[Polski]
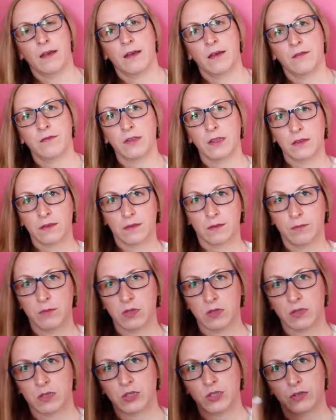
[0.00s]
Więc
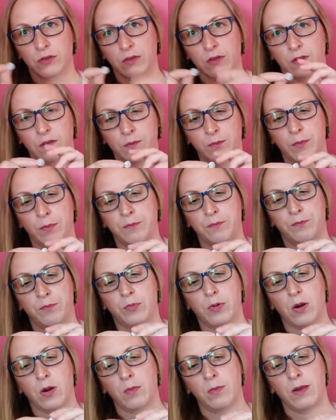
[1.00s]
myślę, że to jest
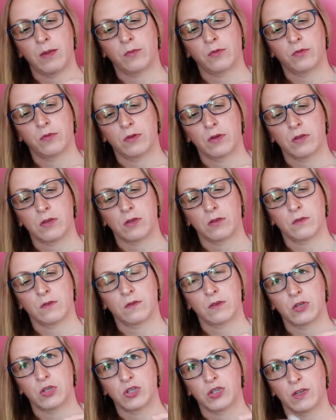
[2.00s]
problem, który się
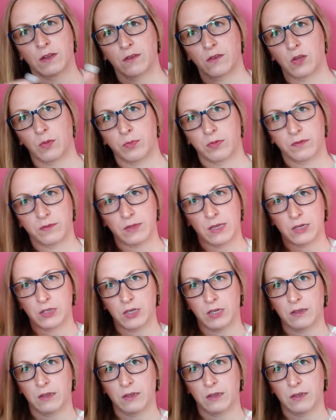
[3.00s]
dosyć często powtarza.